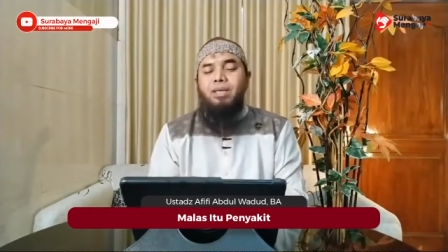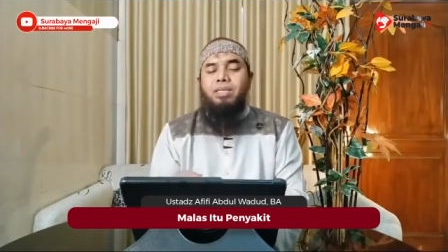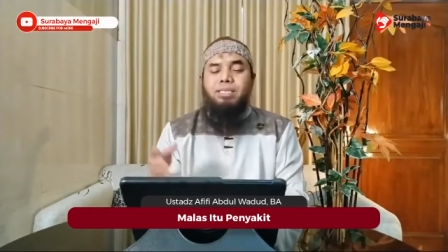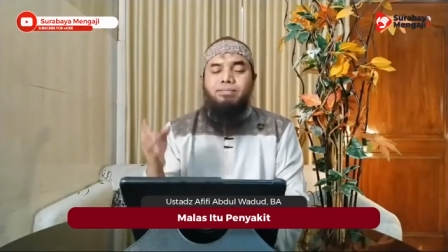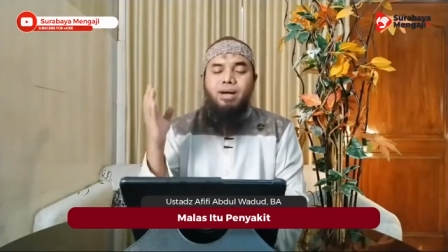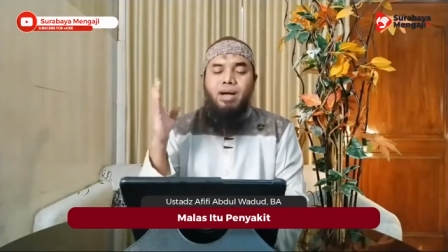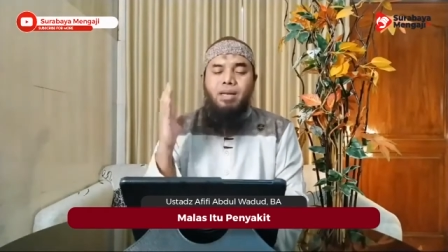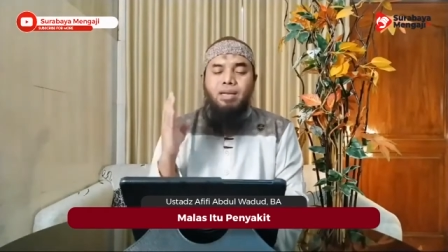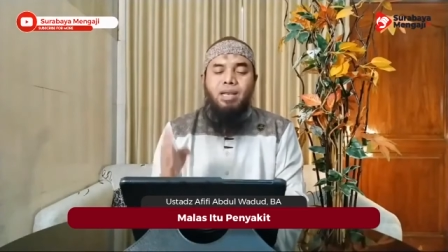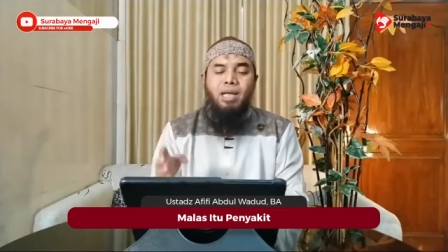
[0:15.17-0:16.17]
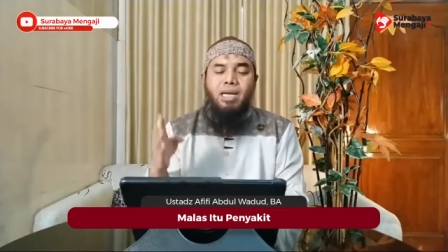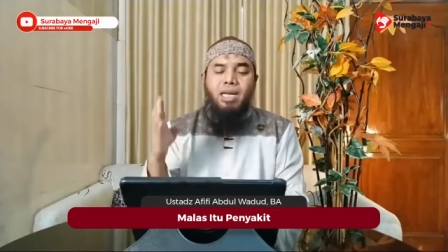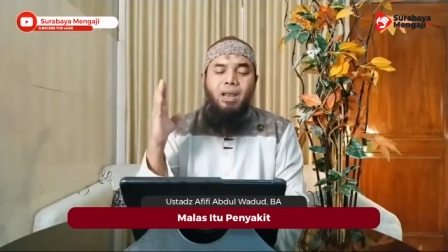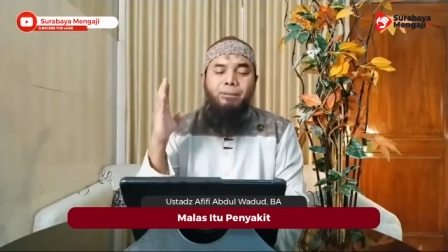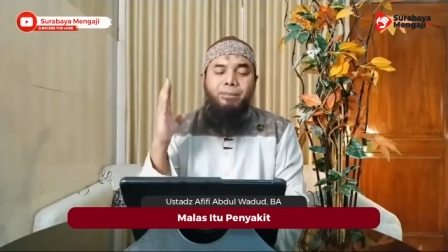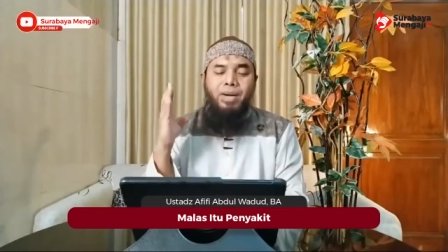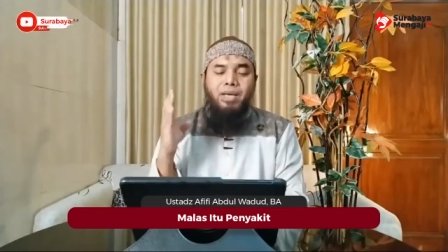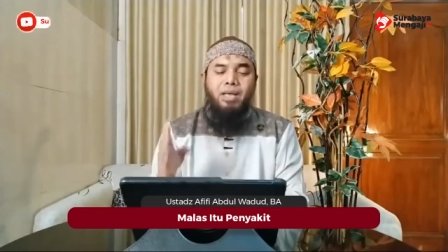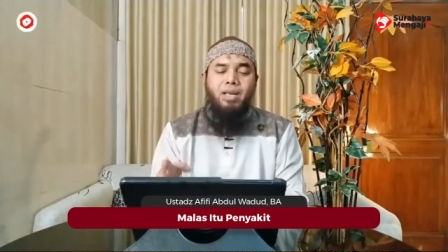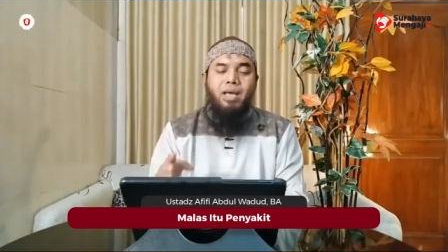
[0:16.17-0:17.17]
Semangatlah dalam
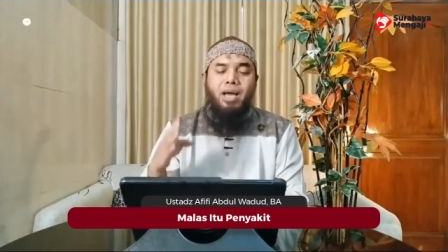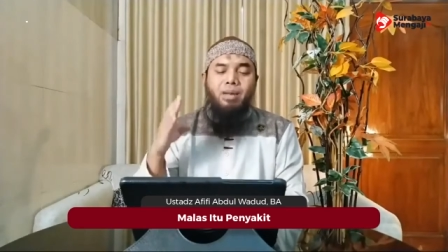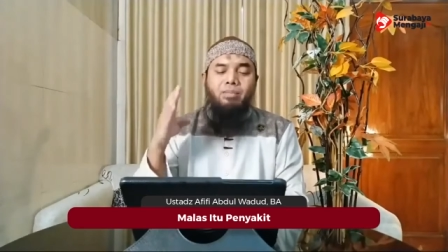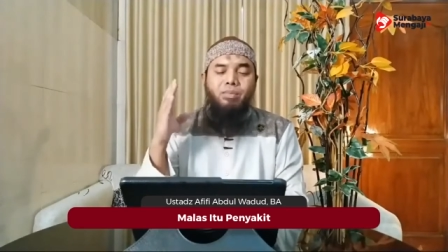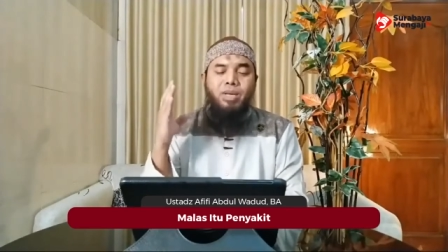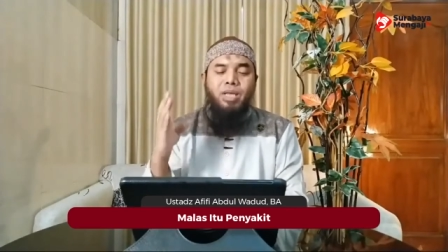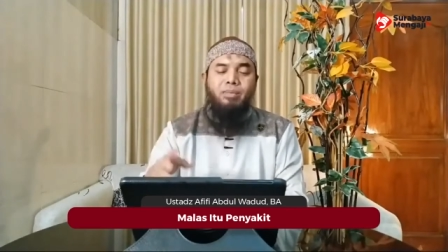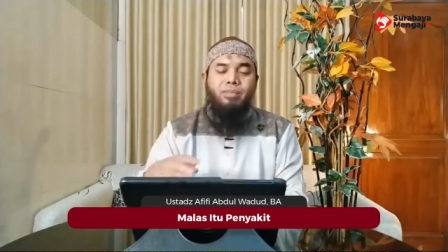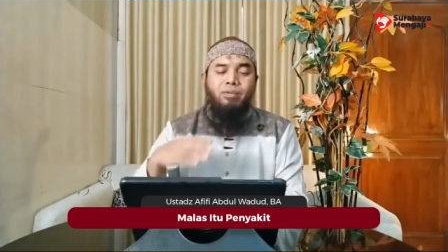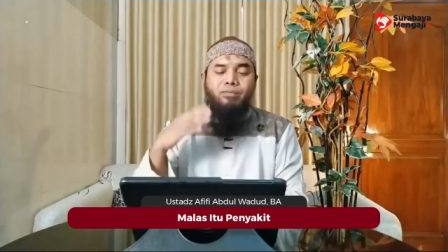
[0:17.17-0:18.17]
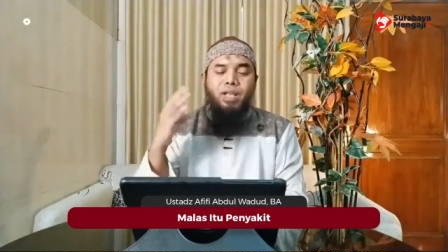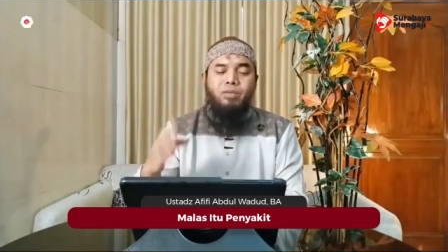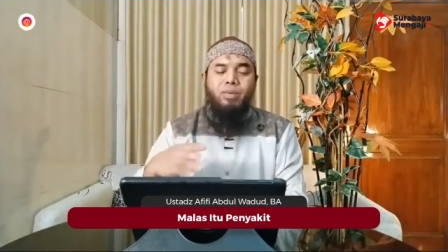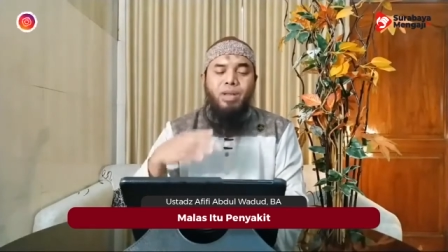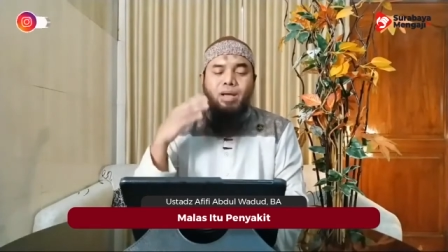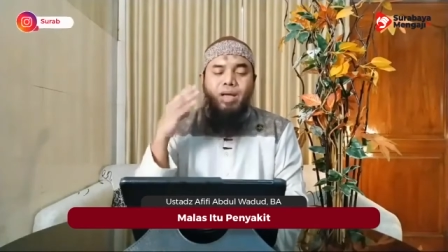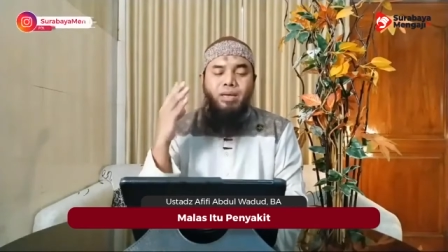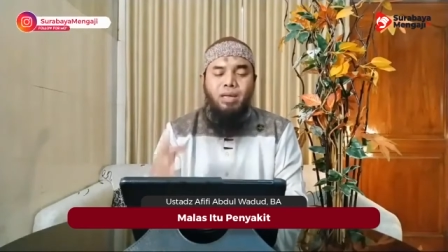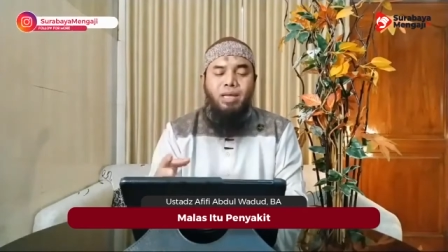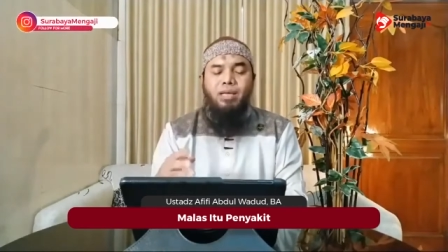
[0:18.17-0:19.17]
perkara akan memberi kemanfaat kepada
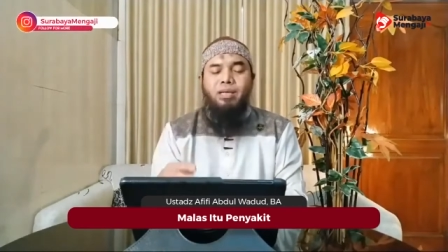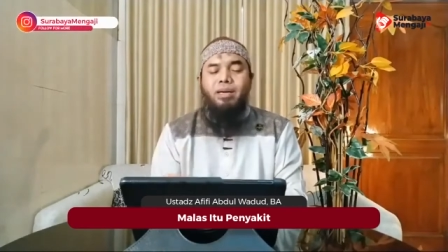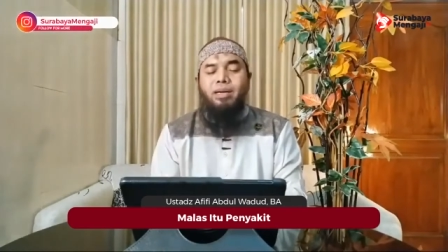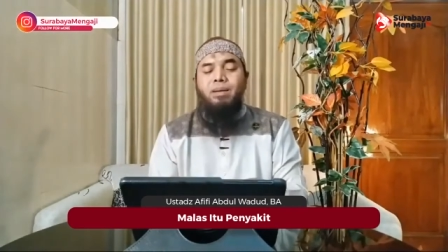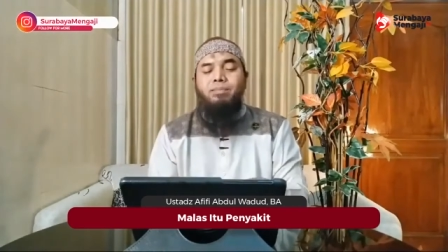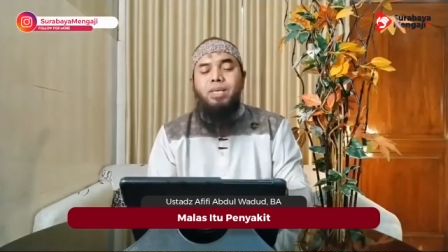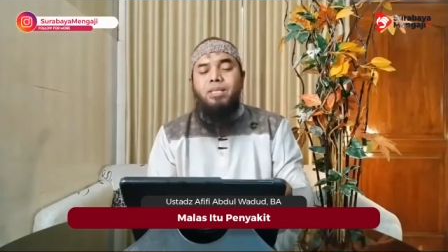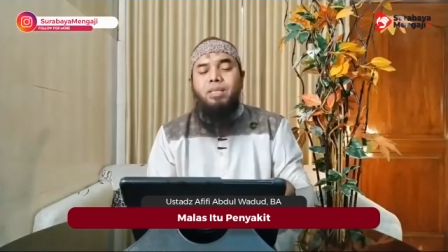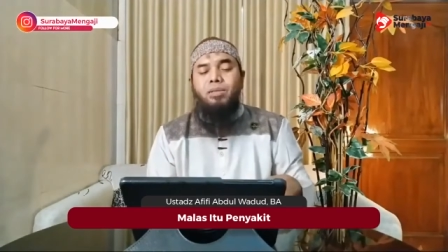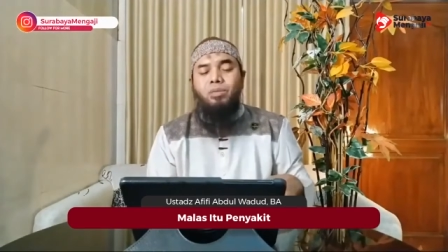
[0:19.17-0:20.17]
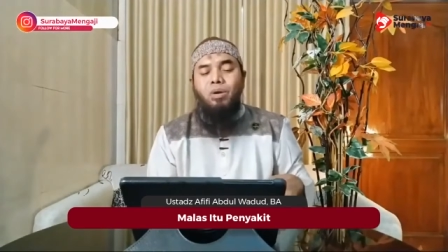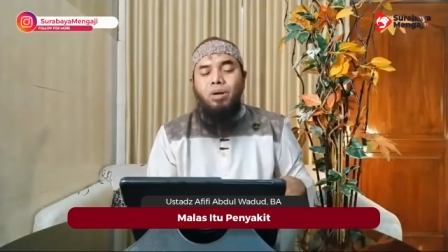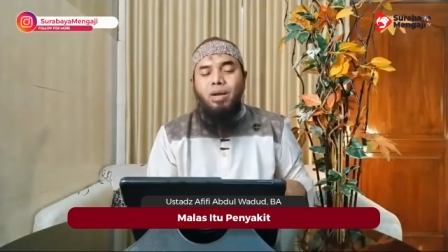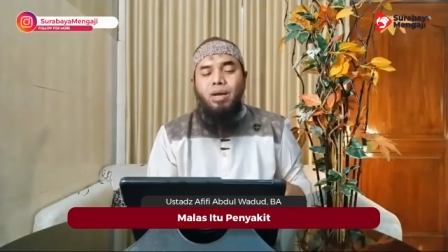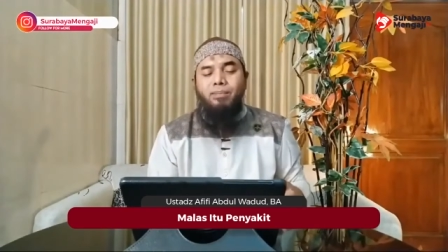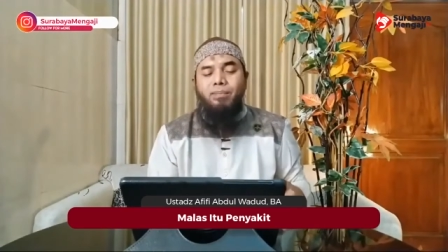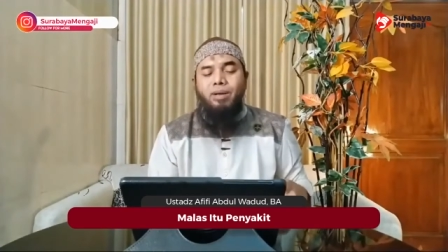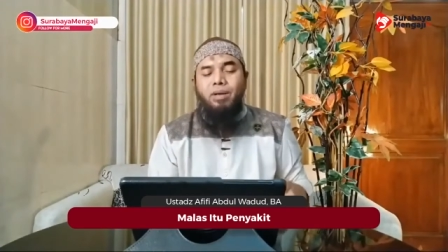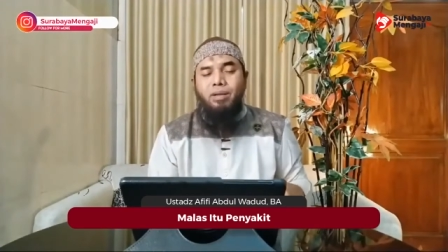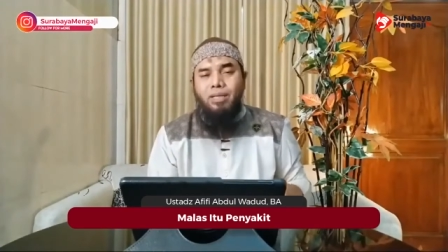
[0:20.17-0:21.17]
Anda dan minta tolonglah
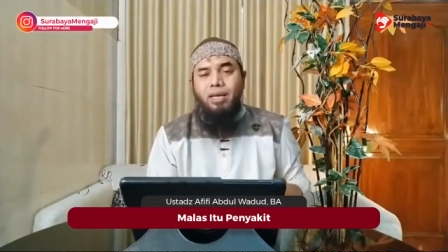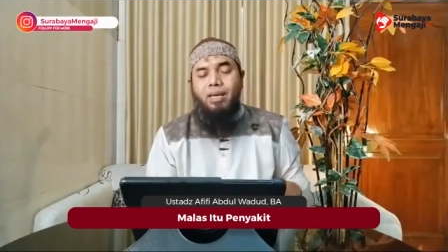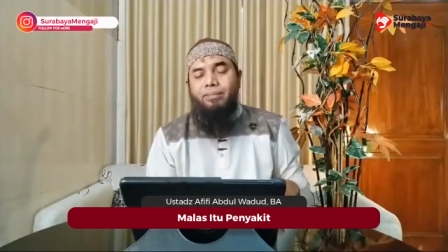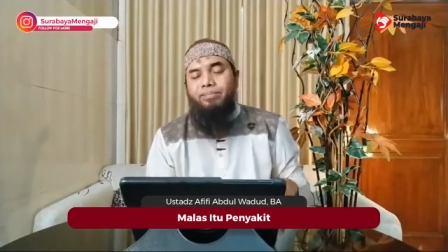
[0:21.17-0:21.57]
kepada Allah taala.